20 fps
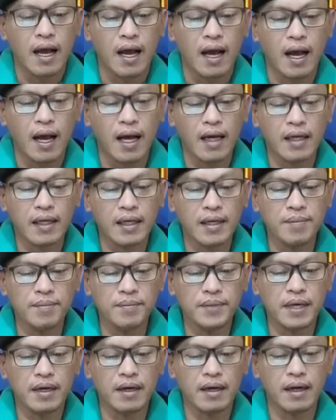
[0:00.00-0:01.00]

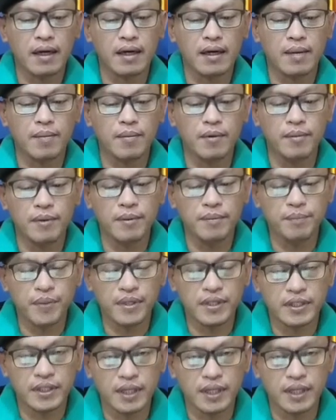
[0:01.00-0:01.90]
hakim yang akan memimpin